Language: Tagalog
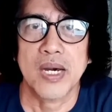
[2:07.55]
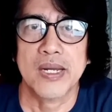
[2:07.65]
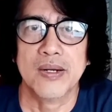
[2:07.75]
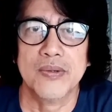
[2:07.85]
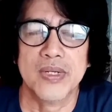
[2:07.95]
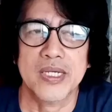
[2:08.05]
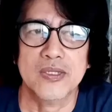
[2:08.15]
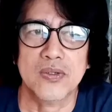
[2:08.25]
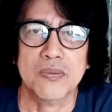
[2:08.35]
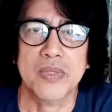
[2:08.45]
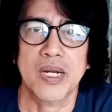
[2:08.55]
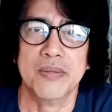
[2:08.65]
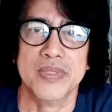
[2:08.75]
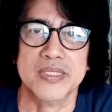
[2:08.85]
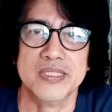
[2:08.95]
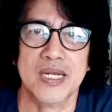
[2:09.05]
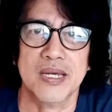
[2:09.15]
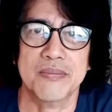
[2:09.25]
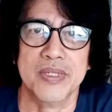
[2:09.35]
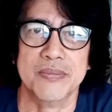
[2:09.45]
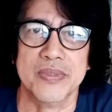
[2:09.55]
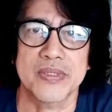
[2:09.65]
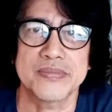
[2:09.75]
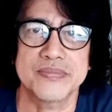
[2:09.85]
araw na ito. Maraming salamat po.